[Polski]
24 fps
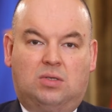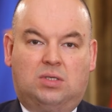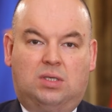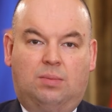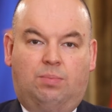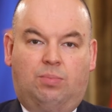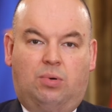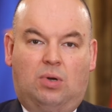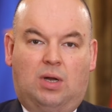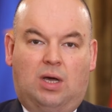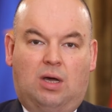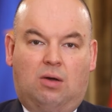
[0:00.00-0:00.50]
Losy
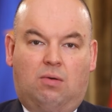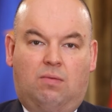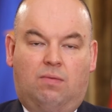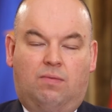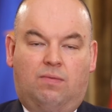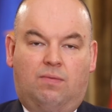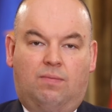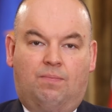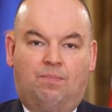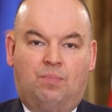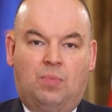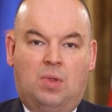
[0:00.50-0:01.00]

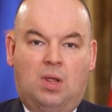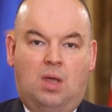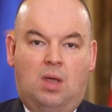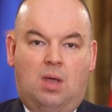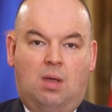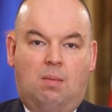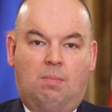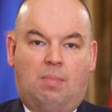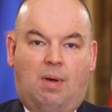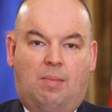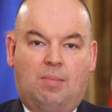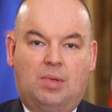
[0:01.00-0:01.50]
Polaków.
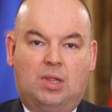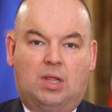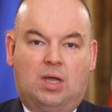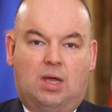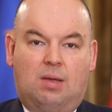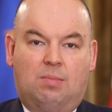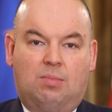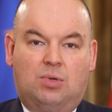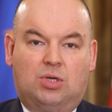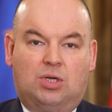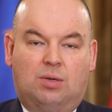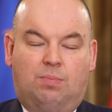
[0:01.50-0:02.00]

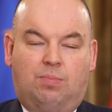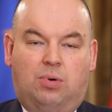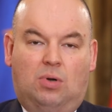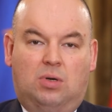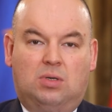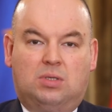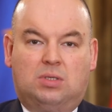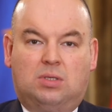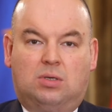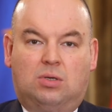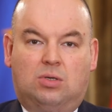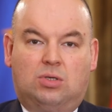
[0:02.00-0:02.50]
Pamiętajmy, że
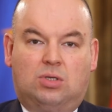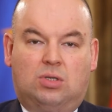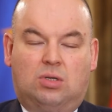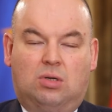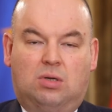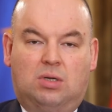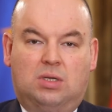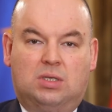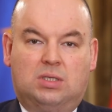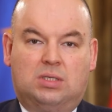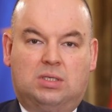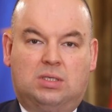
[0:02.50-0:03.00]
polskość to
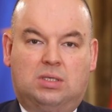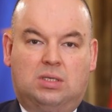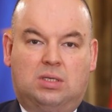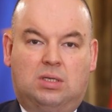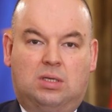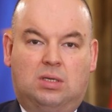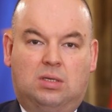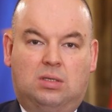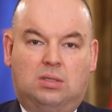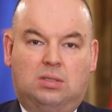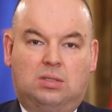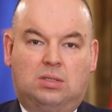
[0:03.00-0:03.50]

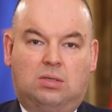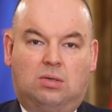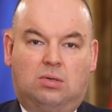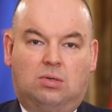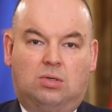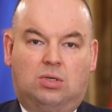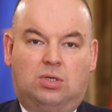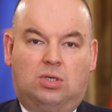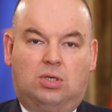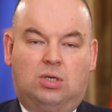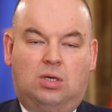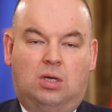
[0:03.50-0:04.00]
jest
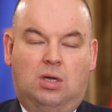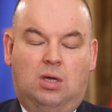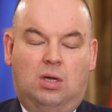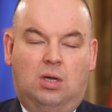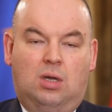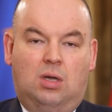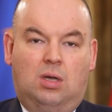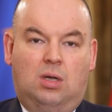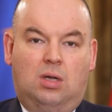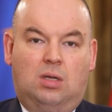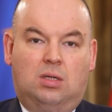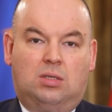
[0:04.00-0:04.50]
coś,
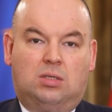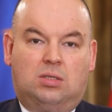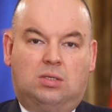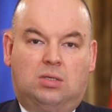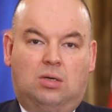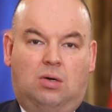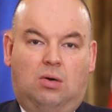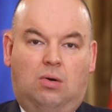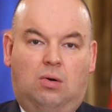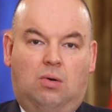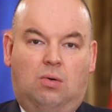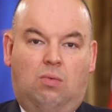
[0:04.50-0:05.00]

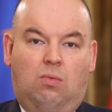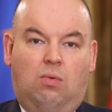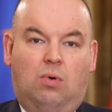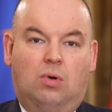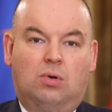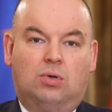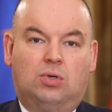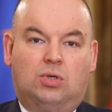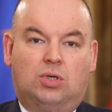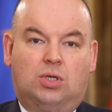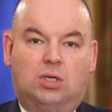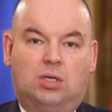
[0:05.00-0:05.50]
co
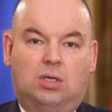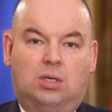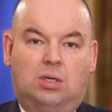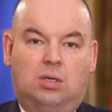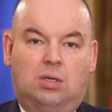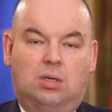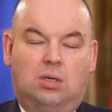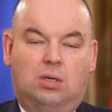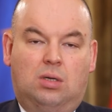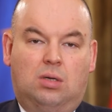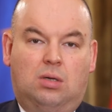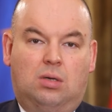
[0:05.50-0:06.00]
łączy
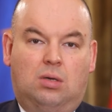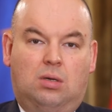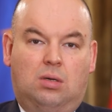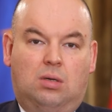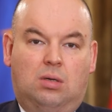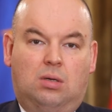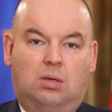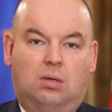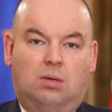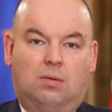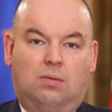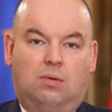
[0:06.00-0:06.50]

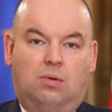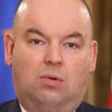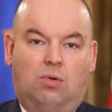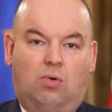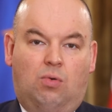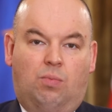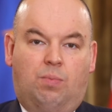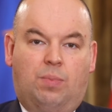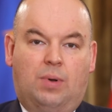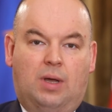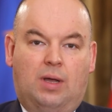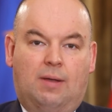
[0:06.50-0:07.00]

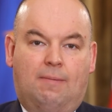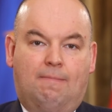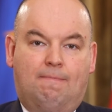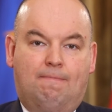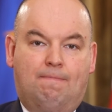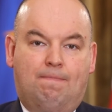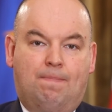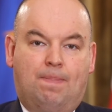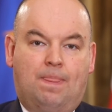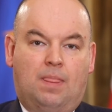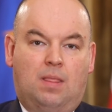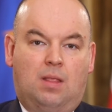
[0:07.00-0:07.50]
grupę,
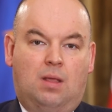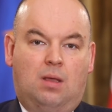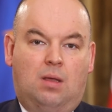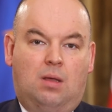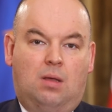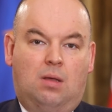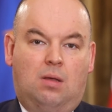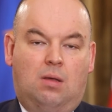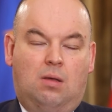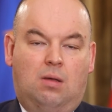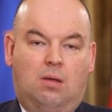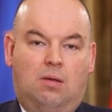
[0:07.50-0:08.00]

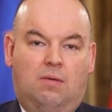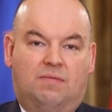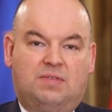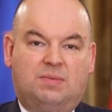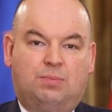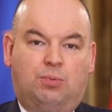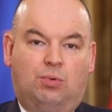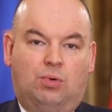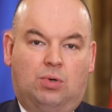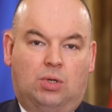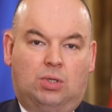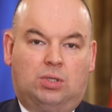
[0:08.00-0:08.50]
y,
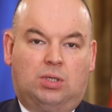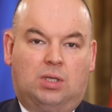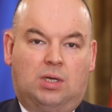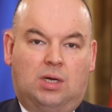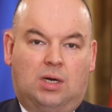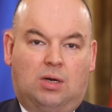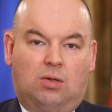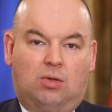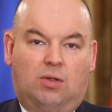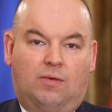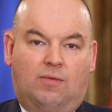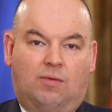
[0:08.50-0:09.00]
wspólnotę
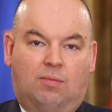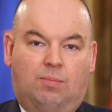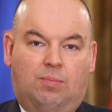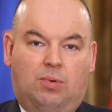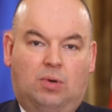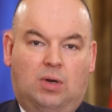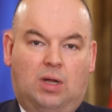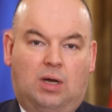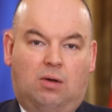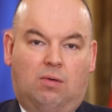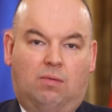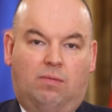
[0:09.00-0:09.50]
narodową
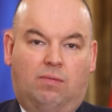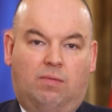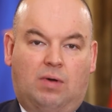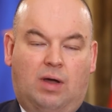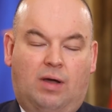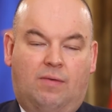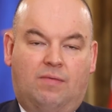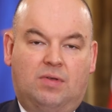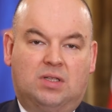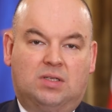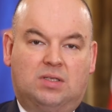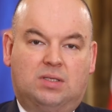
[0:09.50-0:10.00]
Polaków,
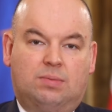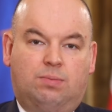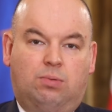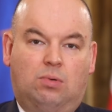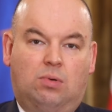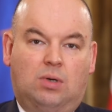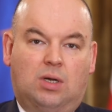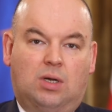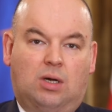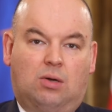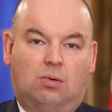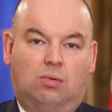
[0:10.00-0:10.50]
a więc
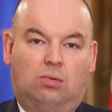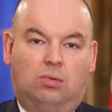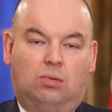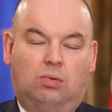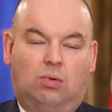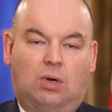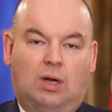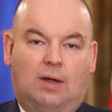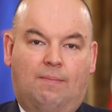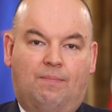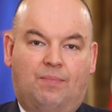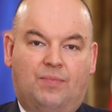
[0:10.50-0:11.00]
wspólna
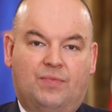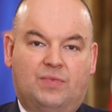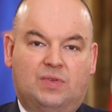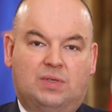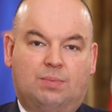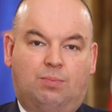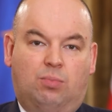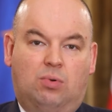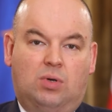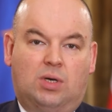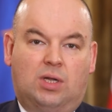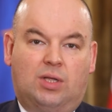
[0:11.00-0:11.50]
kultura,
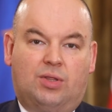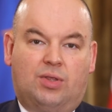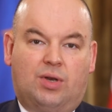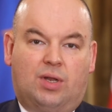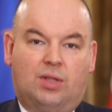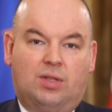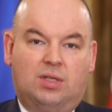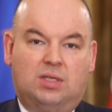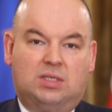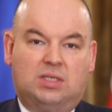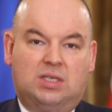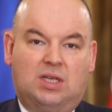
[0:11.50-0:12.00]
wspólna
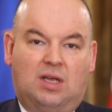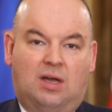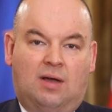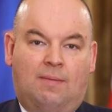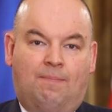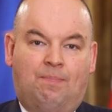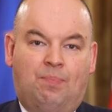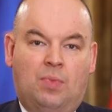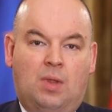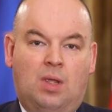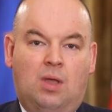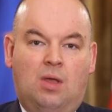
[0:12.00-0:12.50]
tradycja,
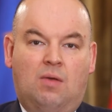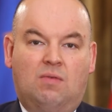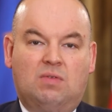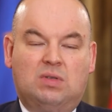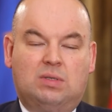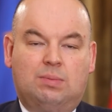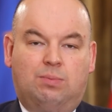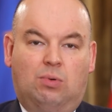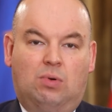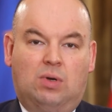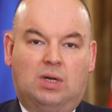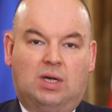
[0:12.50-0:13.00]

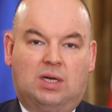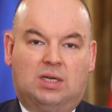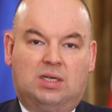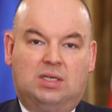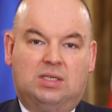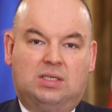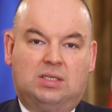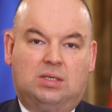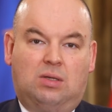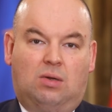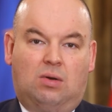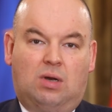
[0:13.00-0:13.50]
wspólna
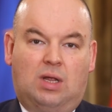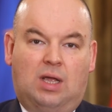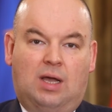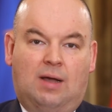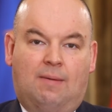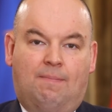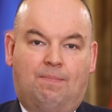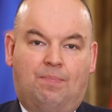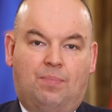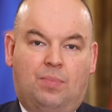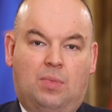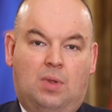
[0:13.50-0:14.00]
historia,